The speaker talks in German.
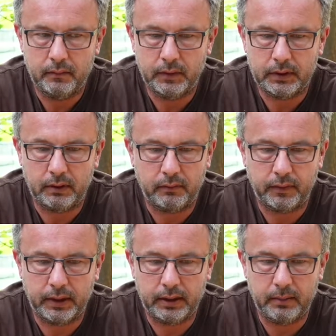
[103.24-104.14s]
wird
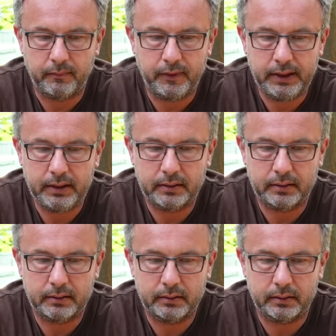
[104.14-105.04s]
auf eine
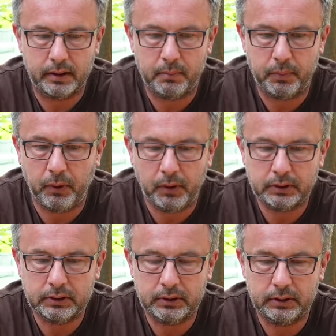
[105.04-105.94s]
Pflicht
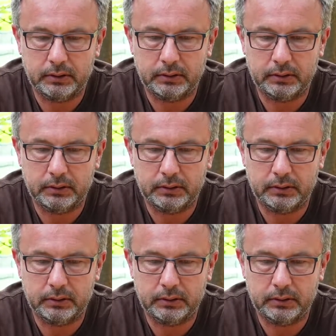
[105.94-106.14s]
gepocht.